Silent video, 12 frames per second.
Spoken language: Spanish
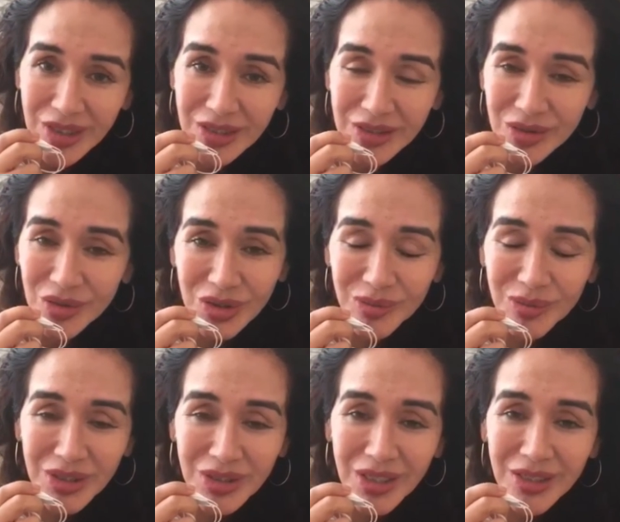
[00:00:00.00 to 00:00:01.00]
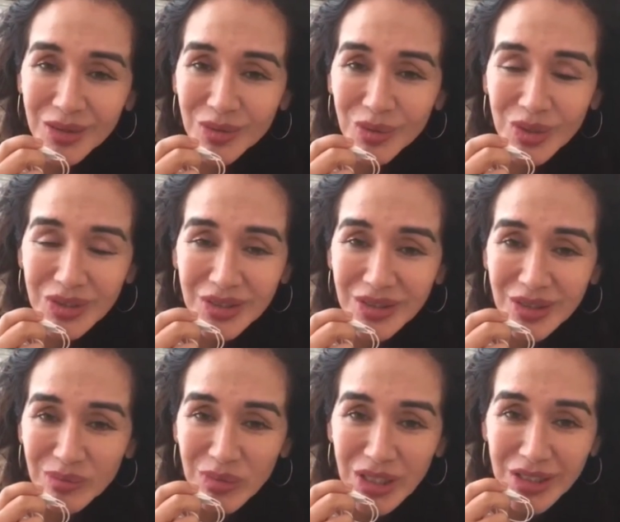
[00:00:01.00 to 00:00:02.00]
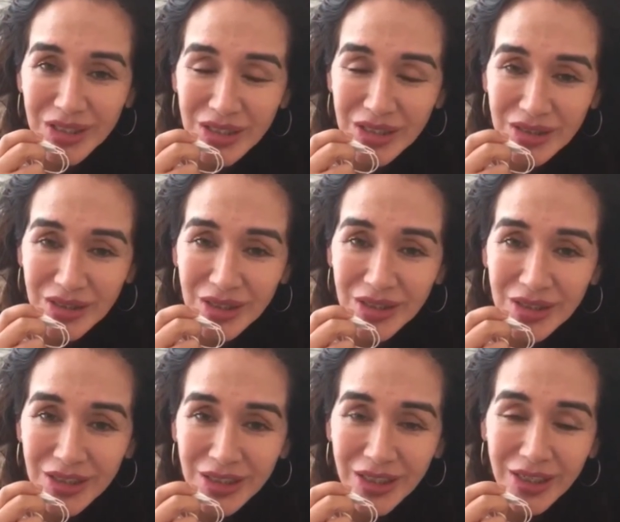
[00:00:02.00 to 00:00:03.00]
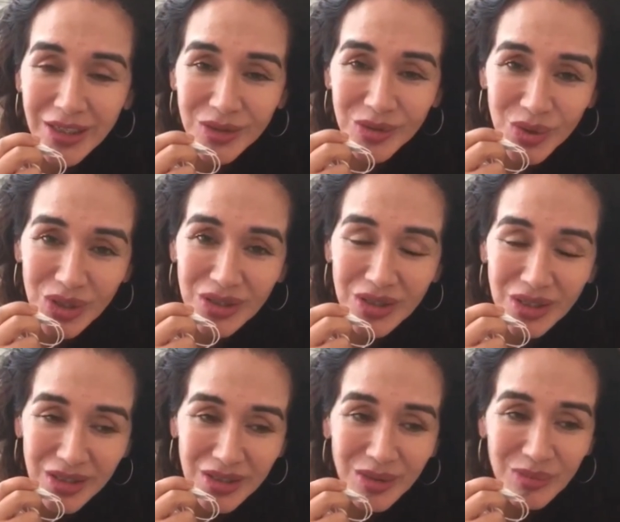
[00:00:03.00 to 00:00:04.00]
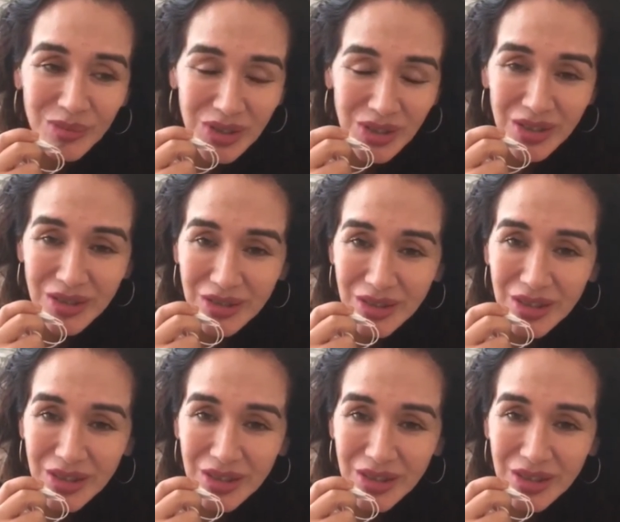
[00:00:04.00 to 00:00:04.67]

sino también que hay lecturas intermedias y que la lectura tiene también